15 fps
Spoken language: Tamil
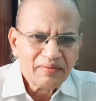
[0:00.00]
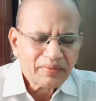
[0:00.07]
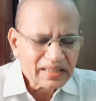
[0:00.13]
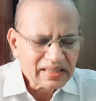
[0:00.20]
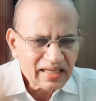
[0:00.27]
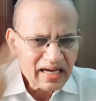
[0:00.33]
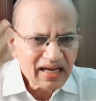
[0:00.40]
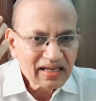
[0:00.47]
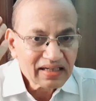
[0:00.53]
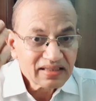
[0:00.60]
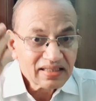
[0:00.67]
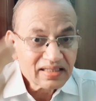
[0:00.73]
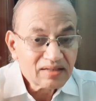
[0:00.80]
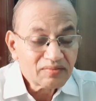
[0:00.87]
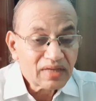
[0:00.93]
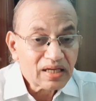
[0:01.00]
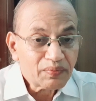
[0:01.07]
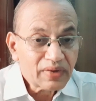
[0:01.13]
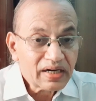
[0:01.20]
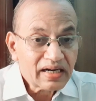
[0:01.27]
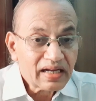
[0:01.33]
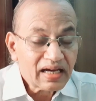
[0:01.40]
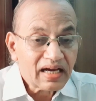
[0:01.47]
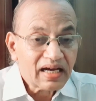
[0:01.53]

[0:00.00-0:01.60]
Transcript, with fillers: பத்தாயிரத்துக்கும் மேற்பட்ட